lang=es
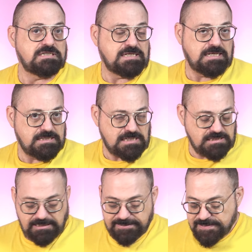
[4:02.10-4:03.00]
Es que es
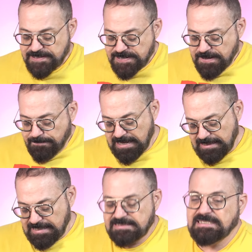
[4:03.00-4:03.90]
así.
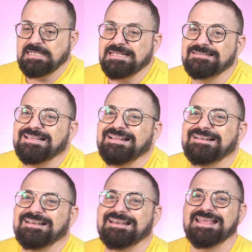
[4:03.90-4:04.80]
Venga, siguiente,
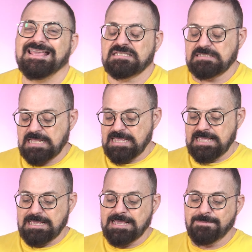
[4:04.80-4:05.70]
next,
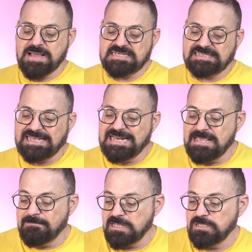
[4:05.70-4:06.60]
eh, más gel
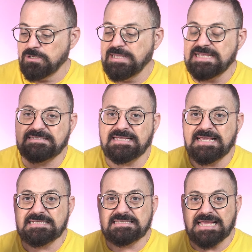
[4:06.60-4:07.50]
de baño.
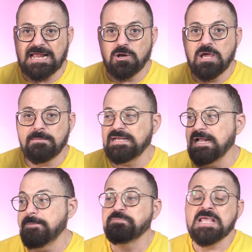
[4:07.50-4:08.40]
Este es de aloe
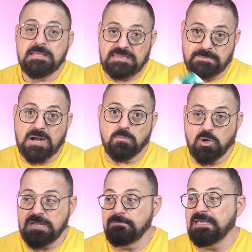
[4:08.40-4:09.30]
vera, de
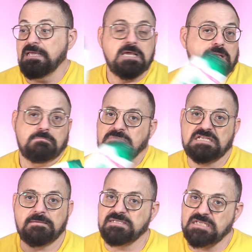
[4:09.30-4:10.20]
palmolive,
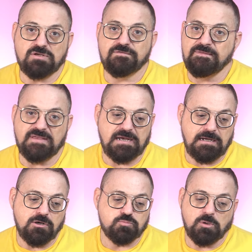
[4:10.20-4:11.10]
ya sabéis que soy fan de
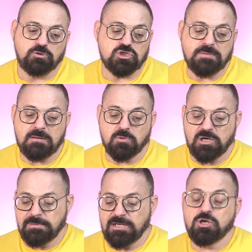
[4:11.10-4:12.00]
los productos de
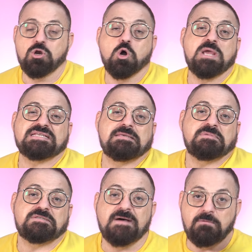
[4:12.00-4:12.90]
Palmolive. No es de
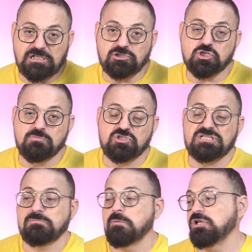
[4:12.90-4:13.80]
mis favoritos, ni
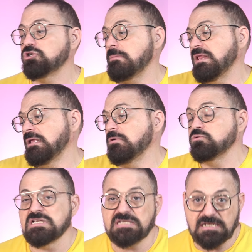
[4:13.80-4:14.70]
muchísimo menos. A mí el que me
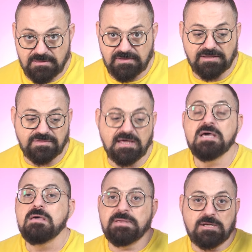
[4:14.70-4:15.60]
gusta es el de cereza,
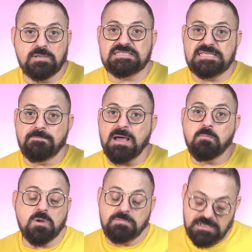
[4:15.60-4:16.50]
pero este va
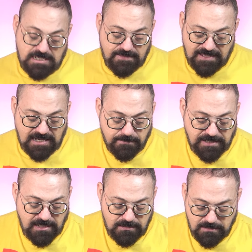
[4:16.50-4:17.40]
muy bien y deja la
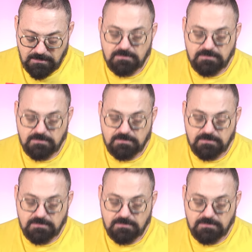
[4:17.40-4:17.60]
piel